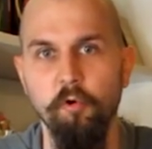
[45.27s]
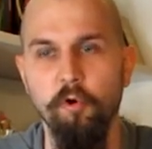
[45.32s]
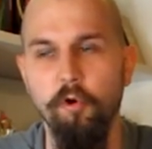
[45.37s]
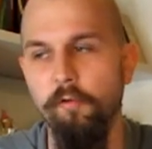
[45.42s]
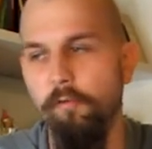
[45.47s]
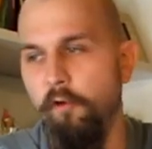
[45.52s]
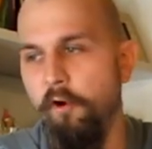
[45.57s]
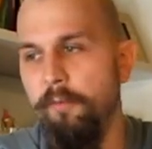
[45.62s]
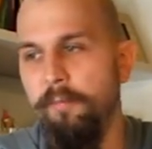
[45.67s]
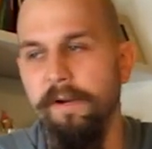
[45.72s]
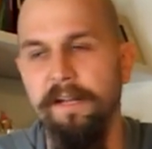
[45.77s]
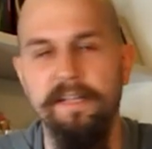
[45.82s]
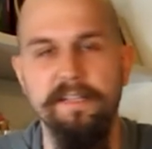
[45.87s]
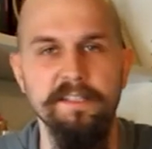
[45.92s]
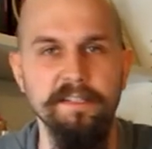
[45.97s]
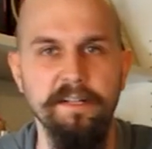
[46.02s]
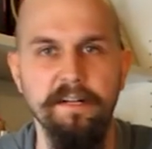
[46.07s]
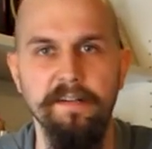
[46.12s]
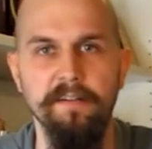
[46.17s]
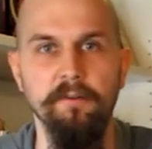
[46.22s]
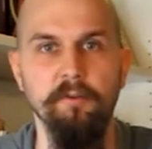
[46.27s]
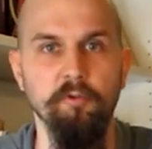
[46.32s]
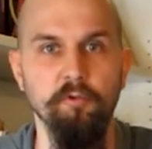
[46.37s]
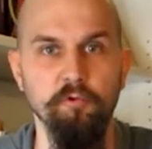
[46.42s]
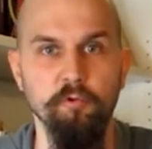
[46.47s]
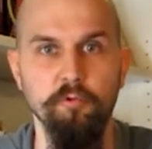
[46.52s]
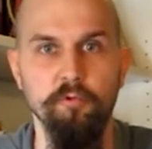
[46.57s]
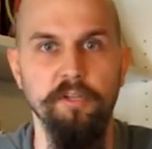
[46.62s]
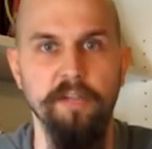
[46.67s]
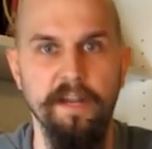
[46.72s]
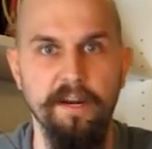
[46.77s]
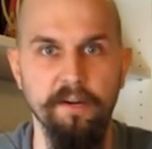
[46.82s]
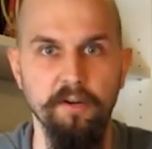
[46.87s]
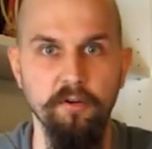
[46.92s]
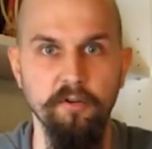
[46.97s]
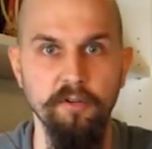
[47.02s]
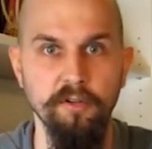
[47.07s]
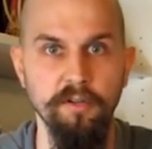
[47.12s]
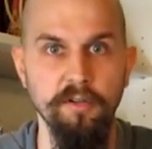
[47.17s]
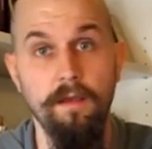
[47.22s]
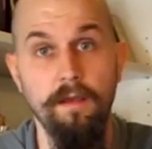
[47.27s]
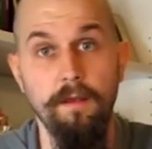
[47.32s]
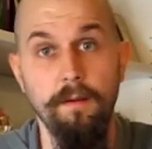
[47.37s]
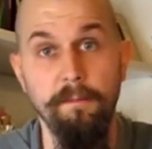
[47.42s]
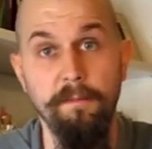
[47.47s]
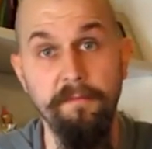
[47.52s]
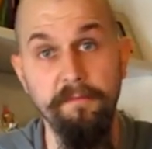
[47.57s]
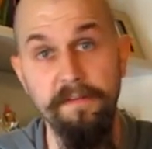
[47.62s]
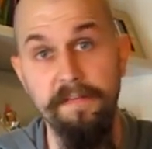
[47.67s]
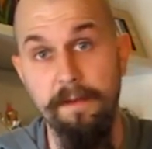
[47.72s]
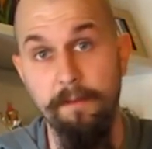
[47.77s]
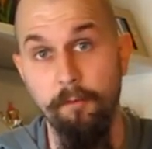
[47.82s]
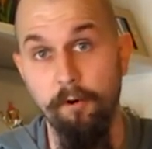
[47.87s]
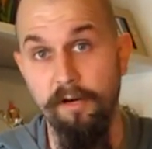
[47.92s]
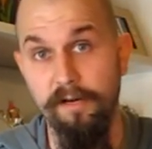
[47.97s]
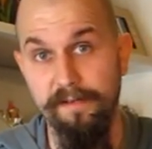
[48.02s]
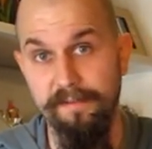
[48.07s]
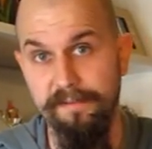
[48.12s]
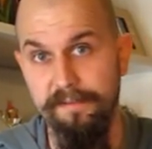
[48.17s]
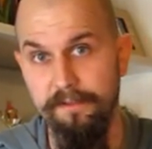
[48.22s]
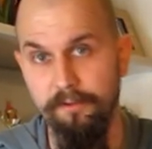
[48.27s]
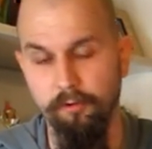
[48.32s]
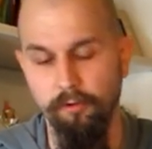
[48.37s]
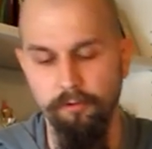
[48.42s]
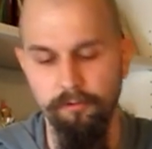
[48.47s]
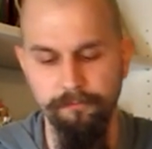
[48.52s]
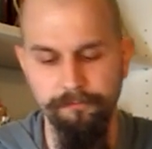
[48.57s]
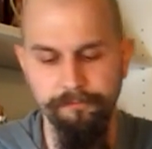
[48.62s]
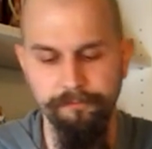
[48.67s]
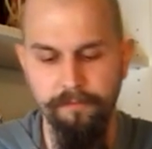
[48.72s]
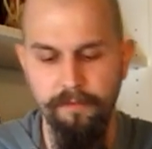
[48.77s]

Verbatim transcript: o vuoi perché ci credono sul serio. Ma veniamo all'articolo.